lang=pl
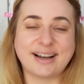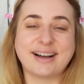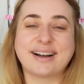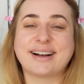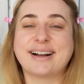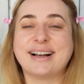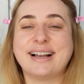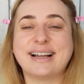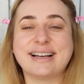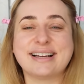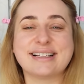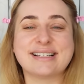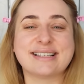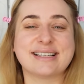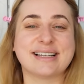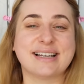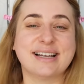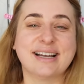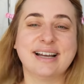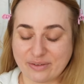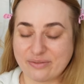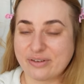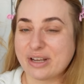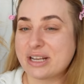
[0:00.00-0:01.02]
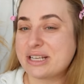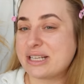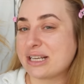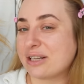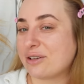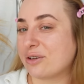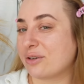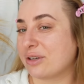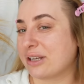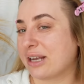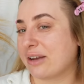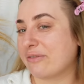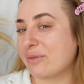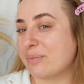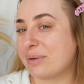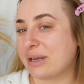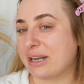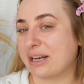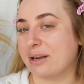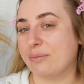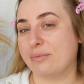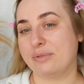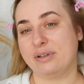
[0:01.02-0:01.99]
Tak, na klaresy. Wiecie, no ja
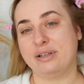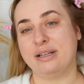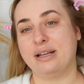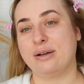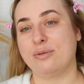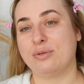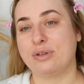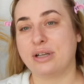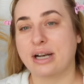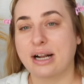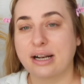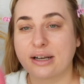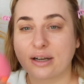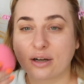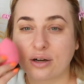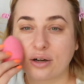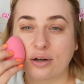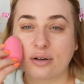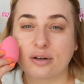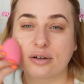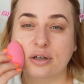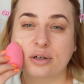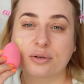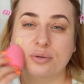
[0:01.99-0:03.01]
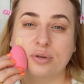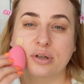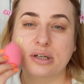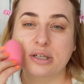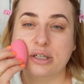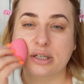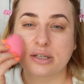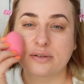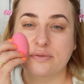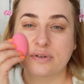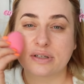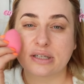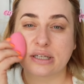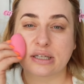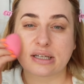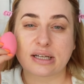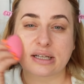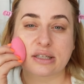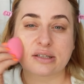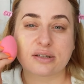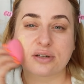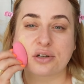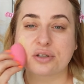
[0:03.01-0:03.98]
wybieram neutralne kolory, które rzeczywiście
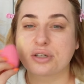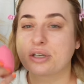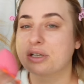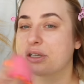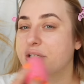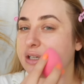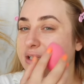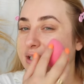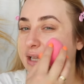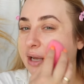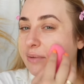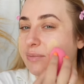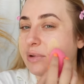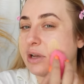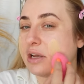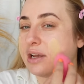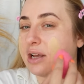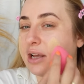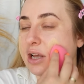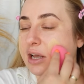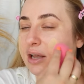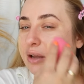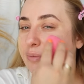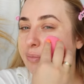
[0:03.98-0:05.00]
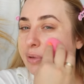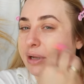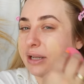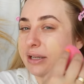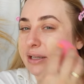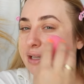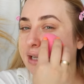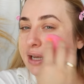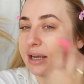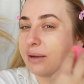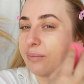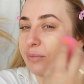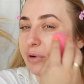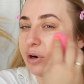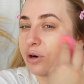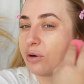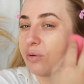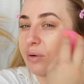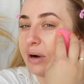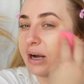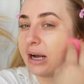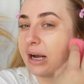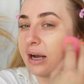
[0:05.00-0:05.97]
na co dzień gdzieś tam będę
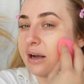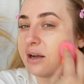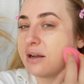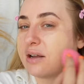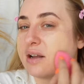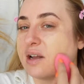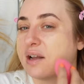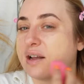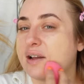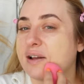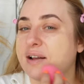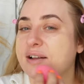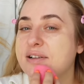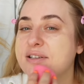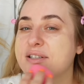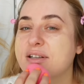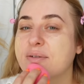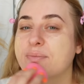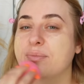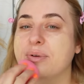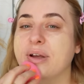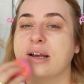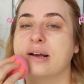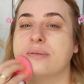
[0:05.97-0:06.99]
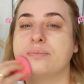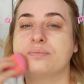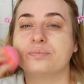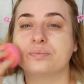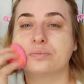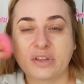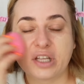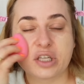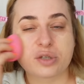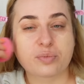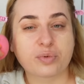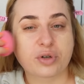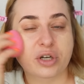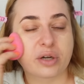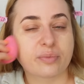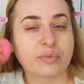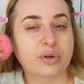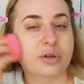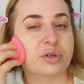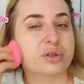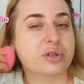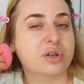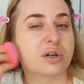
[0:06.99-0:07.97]
mogła sobie z
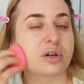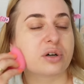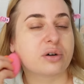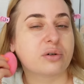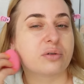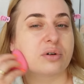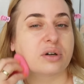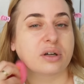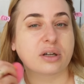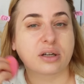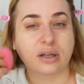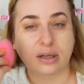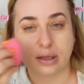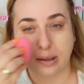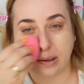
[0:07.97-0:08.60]
przyjemnością yy,